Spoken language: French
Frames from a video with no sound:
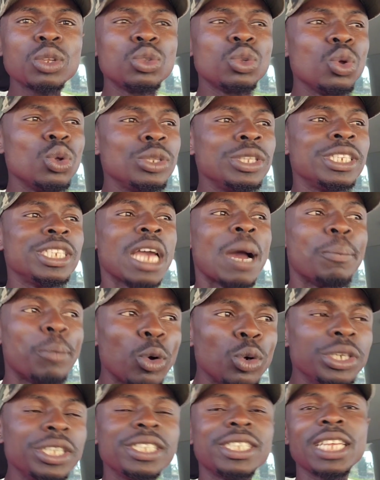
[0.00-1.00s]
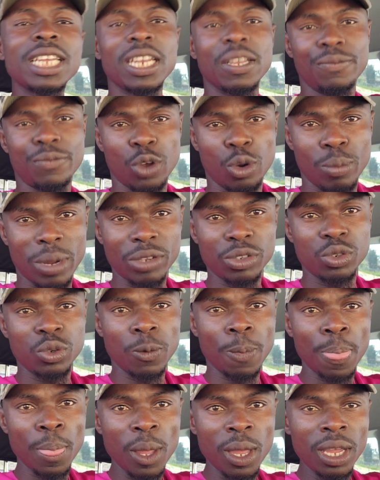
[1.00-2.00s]
de diaboliser
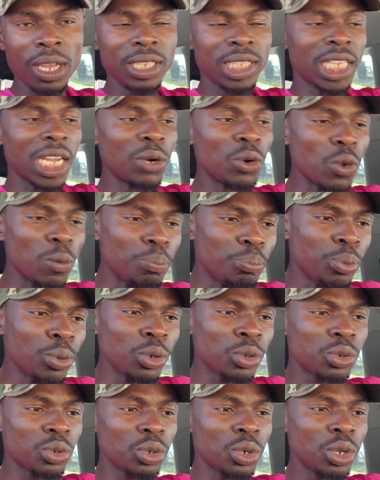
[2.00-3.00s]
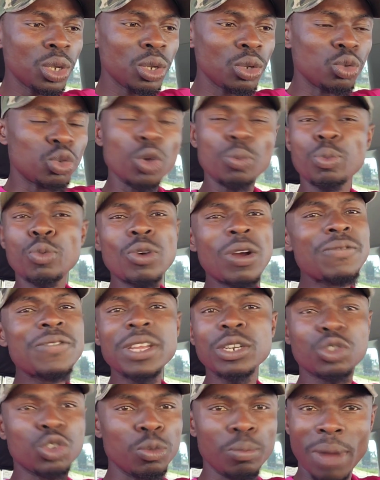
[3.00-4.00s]
l'information dans le but de pouvoir
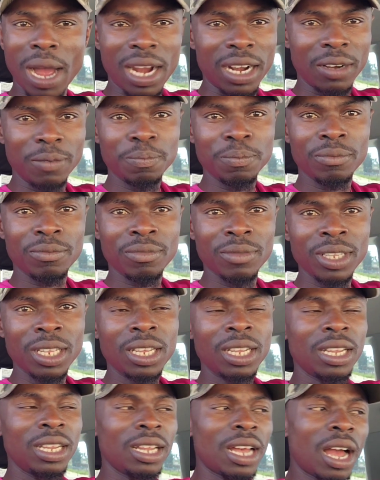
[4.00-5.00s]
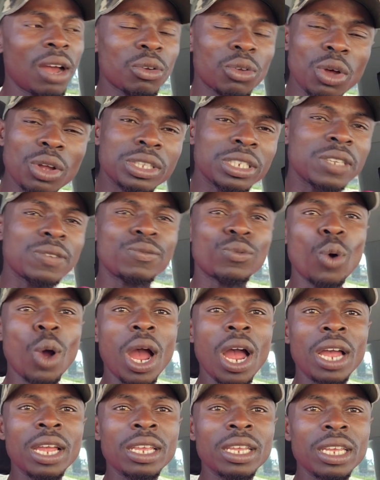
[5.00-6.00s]
faire du mal. En Côte
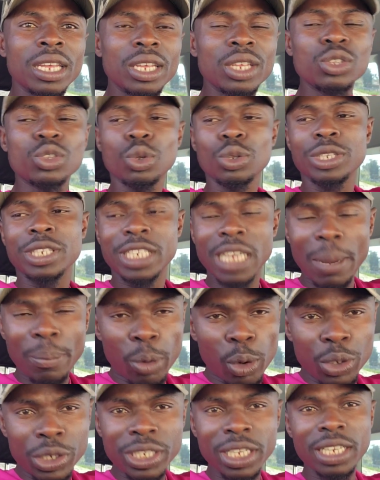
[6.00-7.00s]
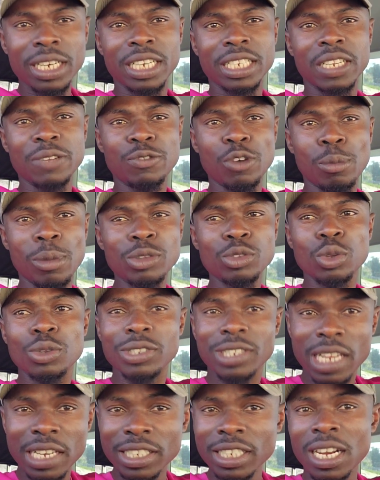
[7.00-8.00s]
d'Ivoire, ils ont diabolisé les informations,
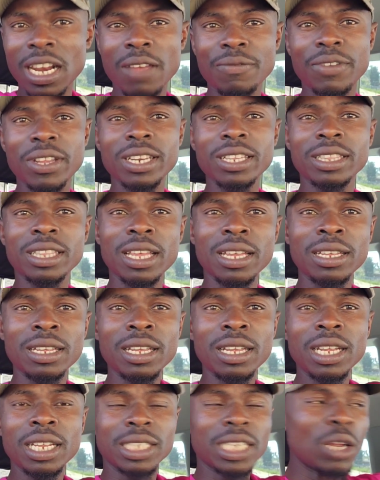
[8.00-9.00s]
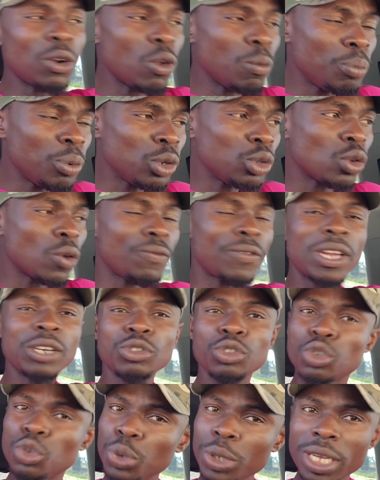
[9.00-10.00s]
sachant la vérité, dans le but de faire
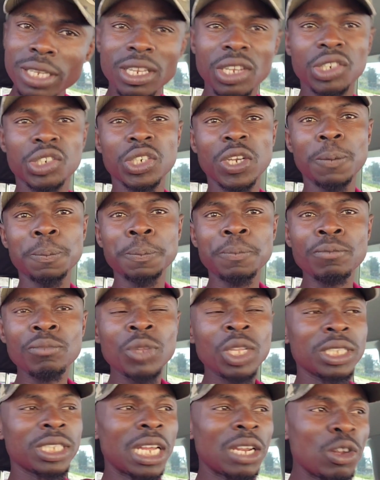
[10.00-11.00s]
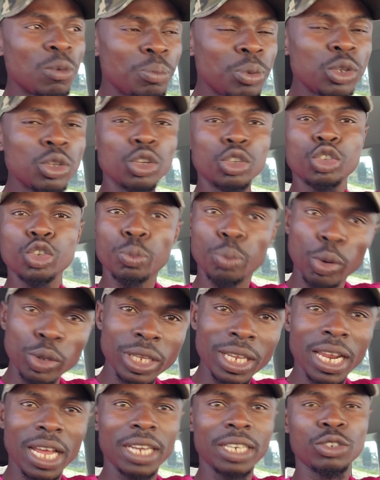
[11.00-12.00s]
tuer des gens, dans le but de
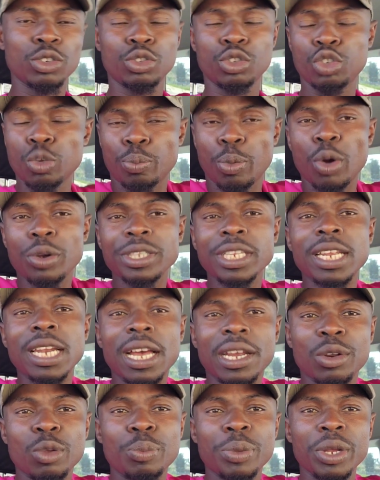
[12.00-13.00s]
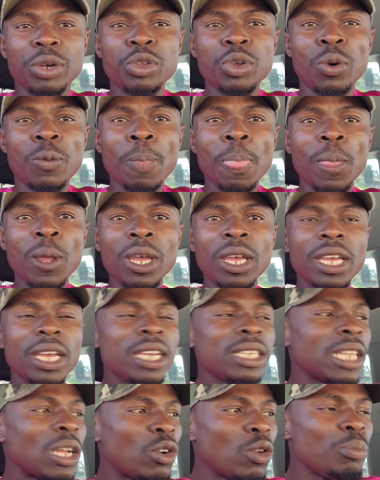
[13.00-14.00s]
supporter la, supporter la rébellion
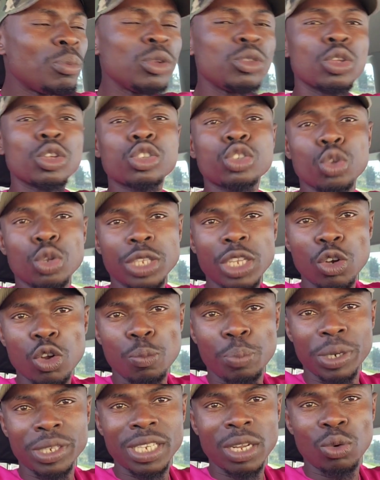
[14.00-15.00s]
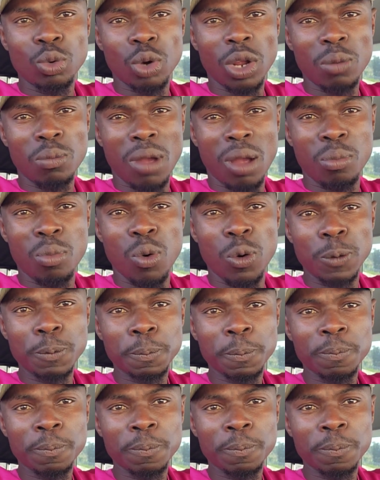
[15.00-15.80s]
et dans le but de sauter le président Laurent Gbagbo.